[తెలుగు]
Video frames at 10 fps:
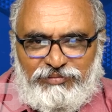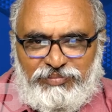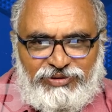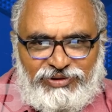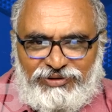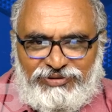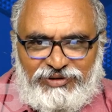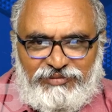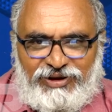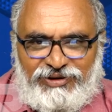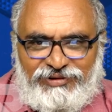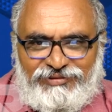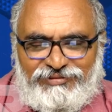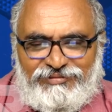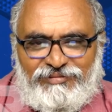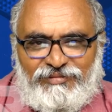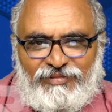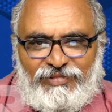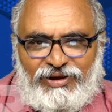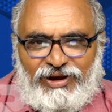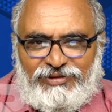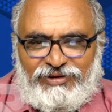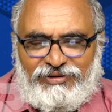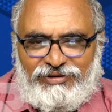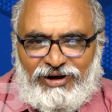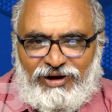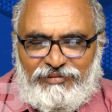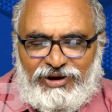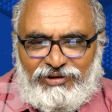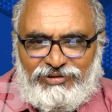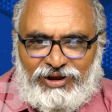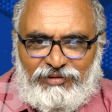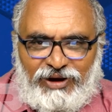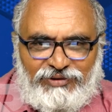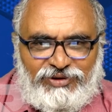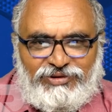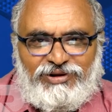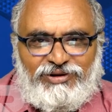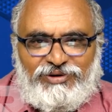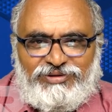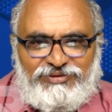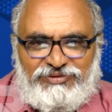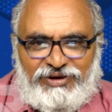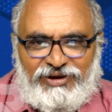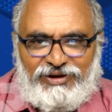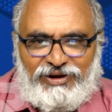నింపేశాడు సినిమాని అది ఆ మేరకు తన బాధ్యత నిర్వర్తించాడు ఆయన